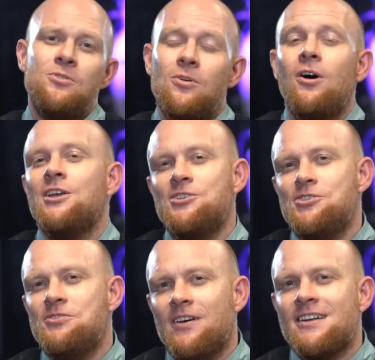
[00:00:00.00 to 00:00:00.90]
ocorre de
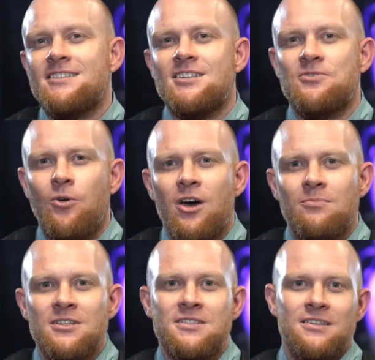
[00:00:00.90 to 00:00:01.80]
diversas
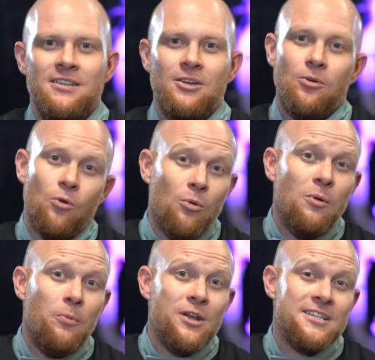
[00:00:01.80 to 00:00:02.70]
formas,
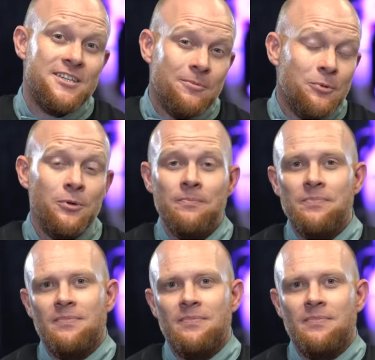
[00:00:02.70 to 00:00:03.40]
como por exemplo,